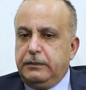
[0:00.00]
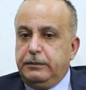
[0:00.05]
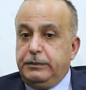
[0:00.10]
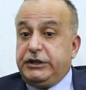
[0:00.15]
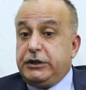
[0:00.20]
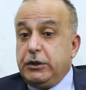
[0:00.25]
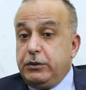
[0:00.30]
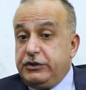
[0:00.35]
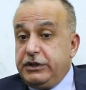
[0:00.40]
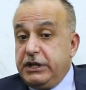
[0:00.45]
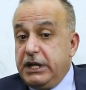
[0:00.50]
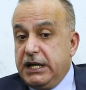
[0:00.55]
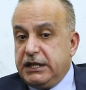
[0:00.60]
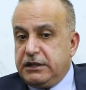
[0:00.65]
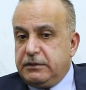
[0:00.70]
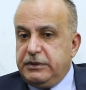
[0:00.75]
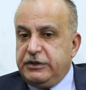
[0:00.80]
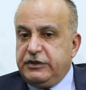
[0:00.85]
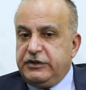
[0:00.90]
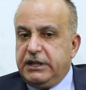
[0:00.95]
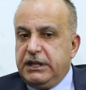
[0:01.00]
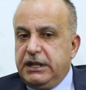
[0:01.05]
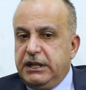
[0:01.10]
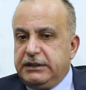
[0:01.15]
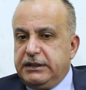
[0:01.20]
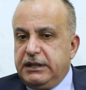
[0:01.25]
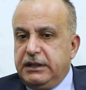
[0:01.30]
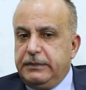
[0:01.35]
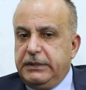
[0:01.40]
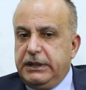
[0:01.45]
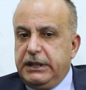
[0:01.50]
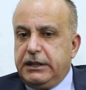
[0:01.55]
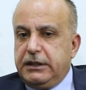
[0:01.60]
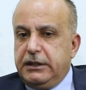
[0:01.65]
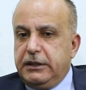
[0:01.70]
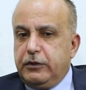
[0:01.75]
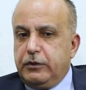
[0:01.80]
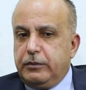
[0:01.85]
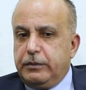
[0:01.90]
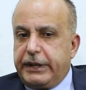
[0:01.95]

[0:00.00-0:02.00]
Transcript: بتوجيهات من جلاله الملك لانه